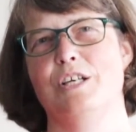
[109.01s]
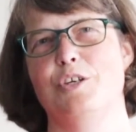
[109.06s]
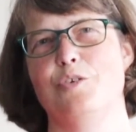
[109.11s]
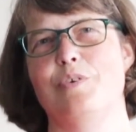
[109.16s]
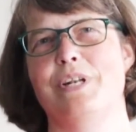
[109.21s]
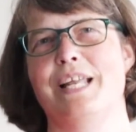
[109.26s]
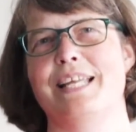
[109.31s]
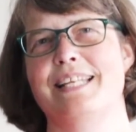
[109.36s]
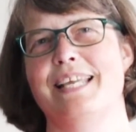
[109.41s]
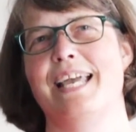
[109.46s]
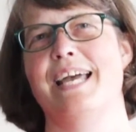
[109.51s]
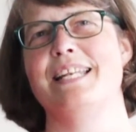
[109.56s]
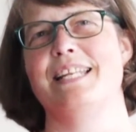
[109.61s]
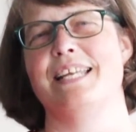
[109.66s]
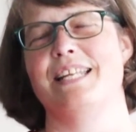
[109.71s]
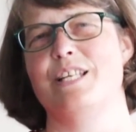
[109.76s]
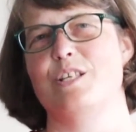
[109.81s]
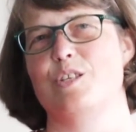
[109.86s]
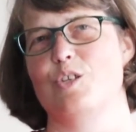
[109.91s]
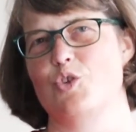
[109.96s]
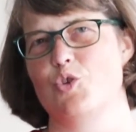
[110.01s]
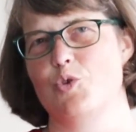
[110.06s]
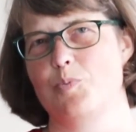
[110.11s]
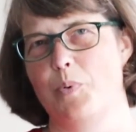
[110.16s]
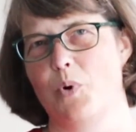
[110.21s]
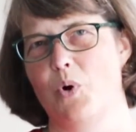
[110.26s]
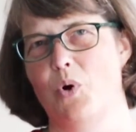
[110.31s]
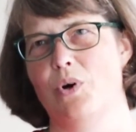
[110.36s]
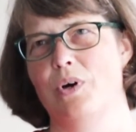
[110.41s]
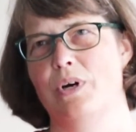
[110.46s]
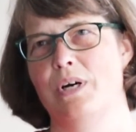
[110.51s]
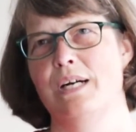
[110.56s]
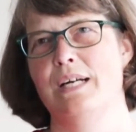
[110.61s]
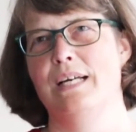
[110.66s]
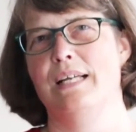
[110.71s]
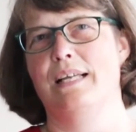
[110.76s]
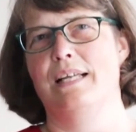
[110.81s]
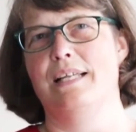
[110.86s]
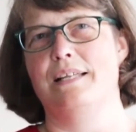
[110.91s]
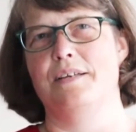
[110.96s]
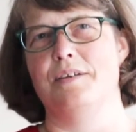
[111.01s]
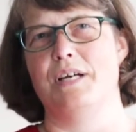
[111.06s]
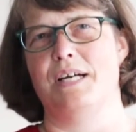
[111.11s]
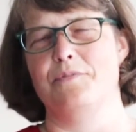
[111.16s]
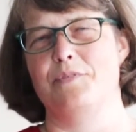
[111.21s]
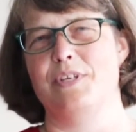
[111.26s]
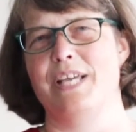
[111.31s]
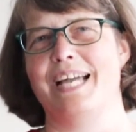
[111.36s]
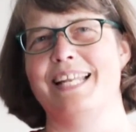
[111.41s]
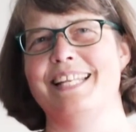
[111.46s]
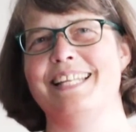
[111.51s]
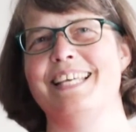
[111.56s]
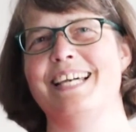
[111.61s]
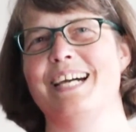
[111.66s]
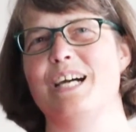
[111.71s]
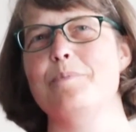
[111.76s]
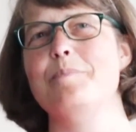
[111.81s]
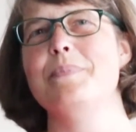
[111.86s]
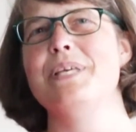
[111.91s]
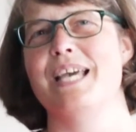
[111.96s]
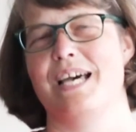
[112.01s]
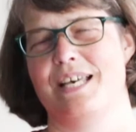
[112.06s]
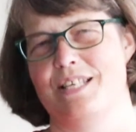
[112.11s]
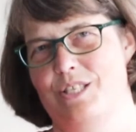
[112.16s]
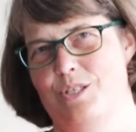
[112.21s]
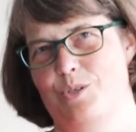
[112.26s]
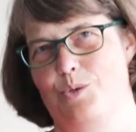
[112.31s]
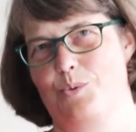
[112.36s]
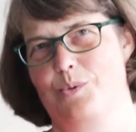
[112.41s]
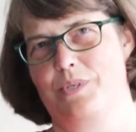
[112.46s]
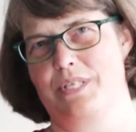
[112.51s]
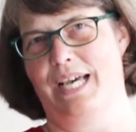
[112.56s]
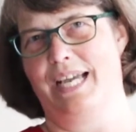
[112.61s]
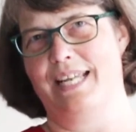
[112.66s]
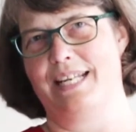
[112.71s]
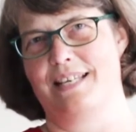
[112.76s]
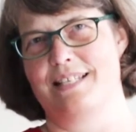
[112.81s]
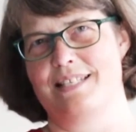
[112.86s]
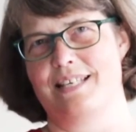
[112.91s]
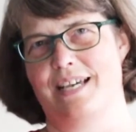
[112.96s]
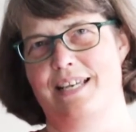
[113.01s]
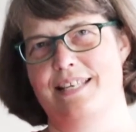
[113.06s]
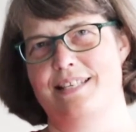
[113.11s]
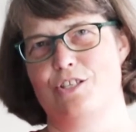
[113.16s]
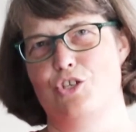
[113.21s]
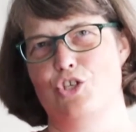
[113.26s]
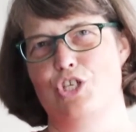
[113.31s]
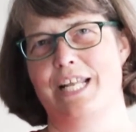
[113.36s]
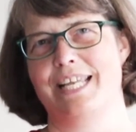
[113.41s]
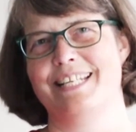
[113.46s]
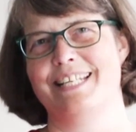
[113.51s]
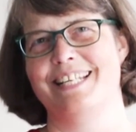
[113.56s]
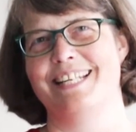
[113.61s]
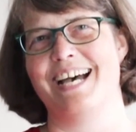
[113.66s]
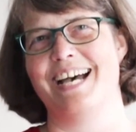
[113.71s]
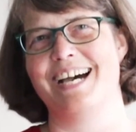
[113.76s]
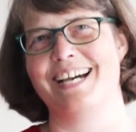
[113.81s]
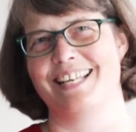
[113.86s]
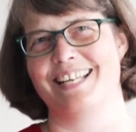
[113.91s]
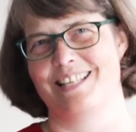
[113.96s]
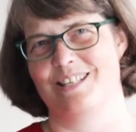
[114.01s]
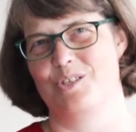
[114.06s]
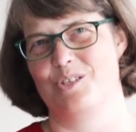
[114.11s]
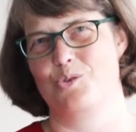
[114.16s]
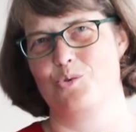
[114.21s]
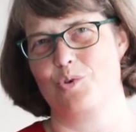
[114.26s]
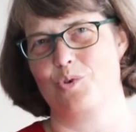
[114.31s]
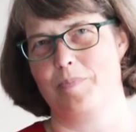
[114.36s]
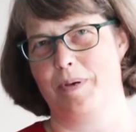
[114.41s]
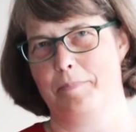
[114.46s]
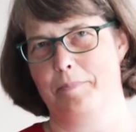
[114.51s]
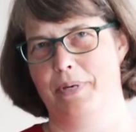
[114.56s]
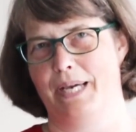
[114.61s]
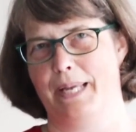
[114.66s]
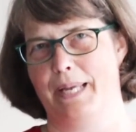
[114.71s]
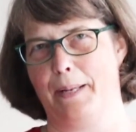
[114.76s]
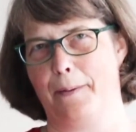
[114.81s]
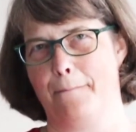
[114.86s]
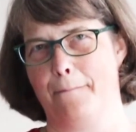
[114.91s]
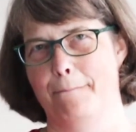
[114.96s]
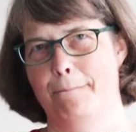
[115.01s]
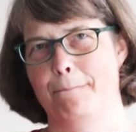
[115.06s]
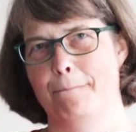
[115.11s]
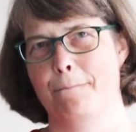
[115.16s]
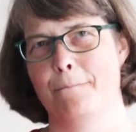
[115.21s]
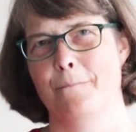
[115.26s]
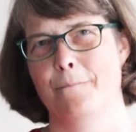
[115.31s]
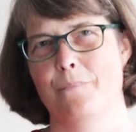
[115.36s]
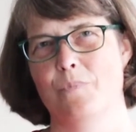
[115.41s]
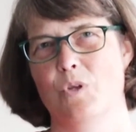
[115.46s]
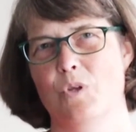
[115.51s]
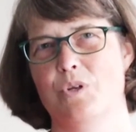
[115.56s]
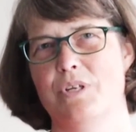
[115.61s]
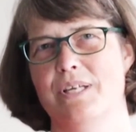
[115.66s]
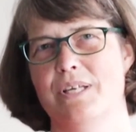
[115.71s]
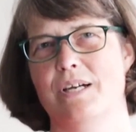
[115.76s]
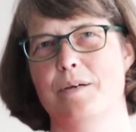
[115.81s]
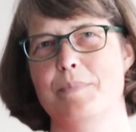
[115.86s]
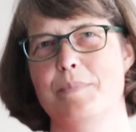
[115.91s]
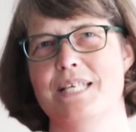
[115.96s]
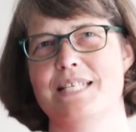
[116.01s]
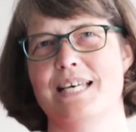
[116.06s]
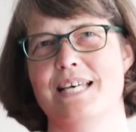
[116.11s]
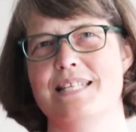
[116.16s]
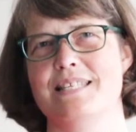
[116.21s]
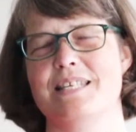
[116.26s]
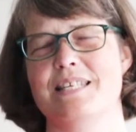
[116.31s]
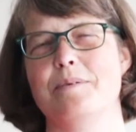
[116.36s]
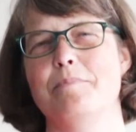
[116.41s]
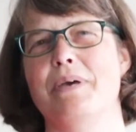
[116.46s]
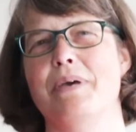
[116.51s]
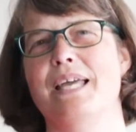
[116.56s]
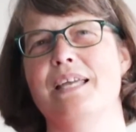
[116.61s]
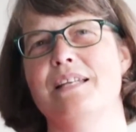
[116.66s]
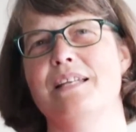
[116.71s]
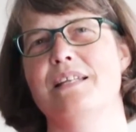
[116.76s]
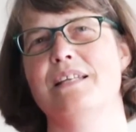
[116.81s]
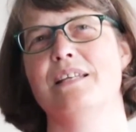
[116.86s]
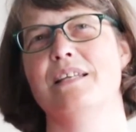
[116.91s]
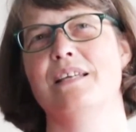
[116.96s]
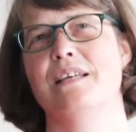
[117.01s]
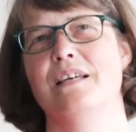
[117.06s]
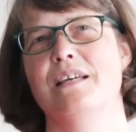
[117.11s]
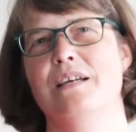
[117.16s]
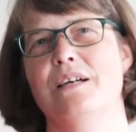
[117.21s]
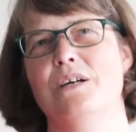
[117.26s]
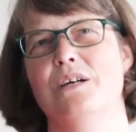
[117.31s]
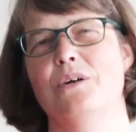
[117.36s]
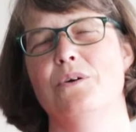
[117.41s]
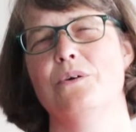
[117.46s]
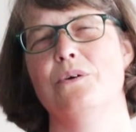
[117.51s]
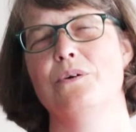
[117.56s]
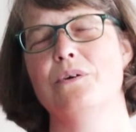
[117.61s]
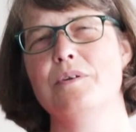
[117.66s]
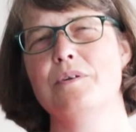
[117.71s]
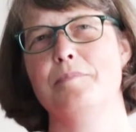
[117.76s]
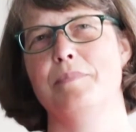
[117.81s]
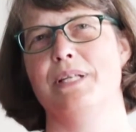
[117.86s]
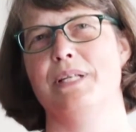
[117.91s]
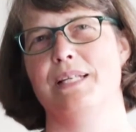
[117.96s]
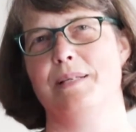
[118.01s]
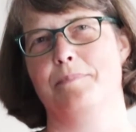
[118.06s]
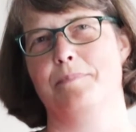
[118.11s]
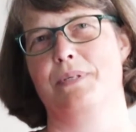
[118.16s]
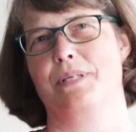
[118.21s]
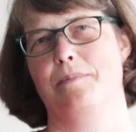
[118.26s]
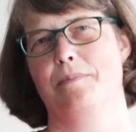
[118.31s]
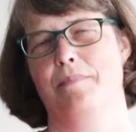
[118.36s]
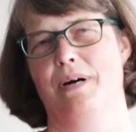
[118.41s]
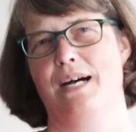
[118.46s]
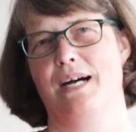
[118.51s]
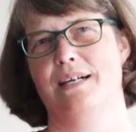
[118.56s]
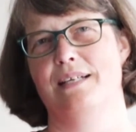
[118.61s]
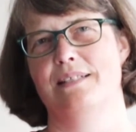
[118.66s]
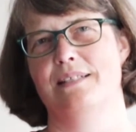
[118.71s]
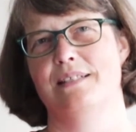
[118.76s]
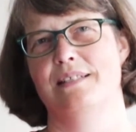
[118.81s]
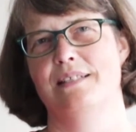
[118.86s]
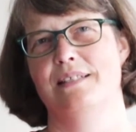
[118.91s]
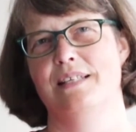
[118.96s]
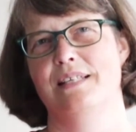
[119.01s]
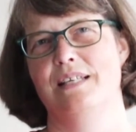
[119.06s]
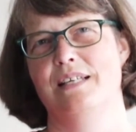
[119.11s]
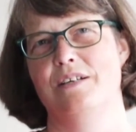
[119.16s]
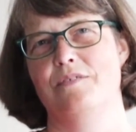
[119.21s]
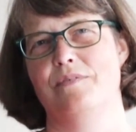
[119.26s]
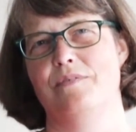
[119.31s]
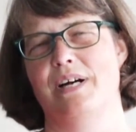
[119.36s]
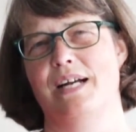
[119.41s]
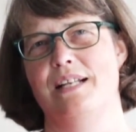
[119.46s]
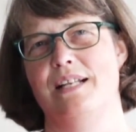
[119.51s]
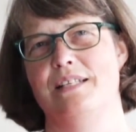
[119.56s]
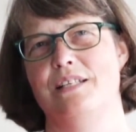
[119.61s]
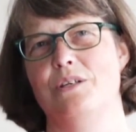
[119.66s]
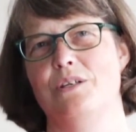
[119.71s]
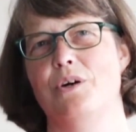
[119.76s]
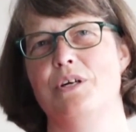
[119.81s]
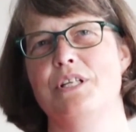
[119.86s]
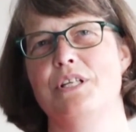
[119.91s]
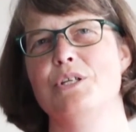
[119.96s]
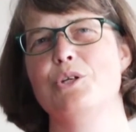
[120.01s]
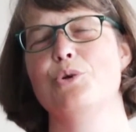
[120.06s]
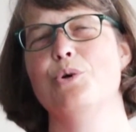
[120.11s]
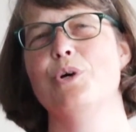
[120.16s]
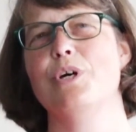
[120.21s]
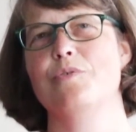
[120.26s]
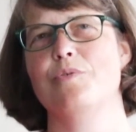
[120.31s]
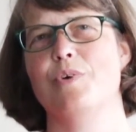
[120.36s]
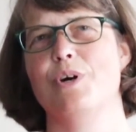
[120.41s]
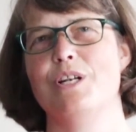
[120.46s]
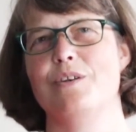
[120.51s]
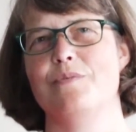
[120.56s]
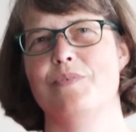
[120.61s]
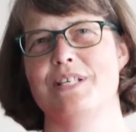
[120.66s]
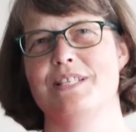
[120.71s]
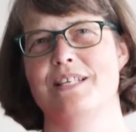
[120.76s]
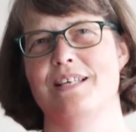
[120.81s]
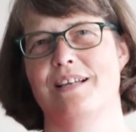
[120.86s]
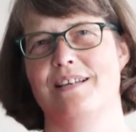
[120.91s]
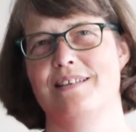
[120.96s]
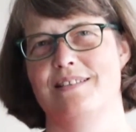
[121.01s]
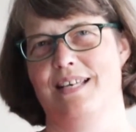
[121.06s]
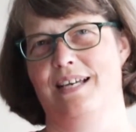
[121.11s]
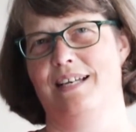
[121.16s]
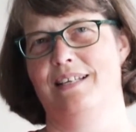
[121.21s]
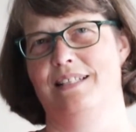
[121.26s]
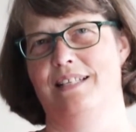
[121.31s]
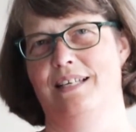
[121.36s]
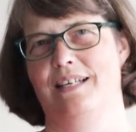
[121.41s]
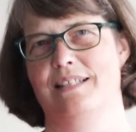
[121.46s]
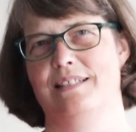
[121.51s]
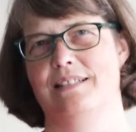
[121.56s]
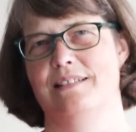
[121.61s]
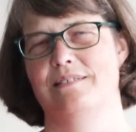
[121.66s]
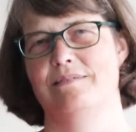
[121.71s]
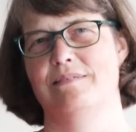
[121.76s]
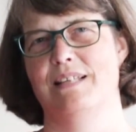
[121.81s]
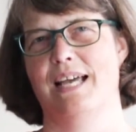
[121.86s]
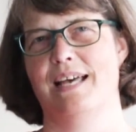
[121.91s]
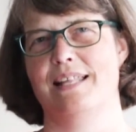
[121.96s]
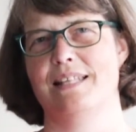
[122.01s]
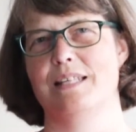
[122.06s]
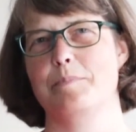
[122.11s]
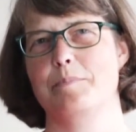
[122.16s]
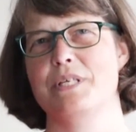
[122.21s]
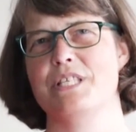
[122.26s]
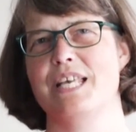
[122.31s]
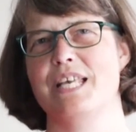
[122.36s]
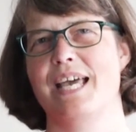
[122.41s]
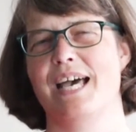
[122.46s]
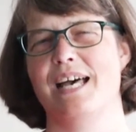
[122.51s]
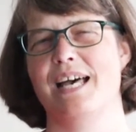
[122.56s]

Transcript: Vielleicht kennt ihr diesen Spruch, äh, wie ein Jeremias zu sein, das heißt schlechte Nachrichten zu überbringen. Und Jeremias hat sich mächtig unbeliebt gemacht, weil die Leute nicht hören wollten, was er gesagt hat. Er hat nämlich sehr